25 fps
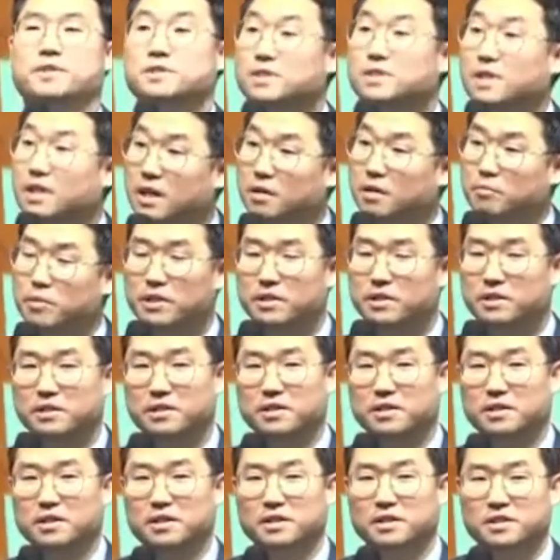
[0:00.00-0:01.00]
그
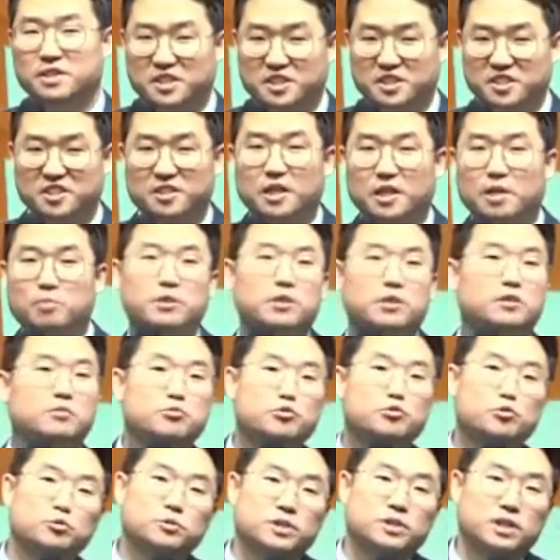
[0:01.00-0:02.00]
사람이 진짜
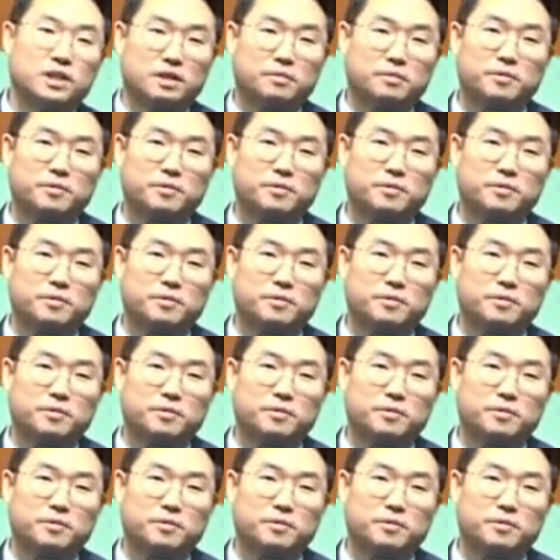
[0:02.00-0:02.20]
믿음 좋은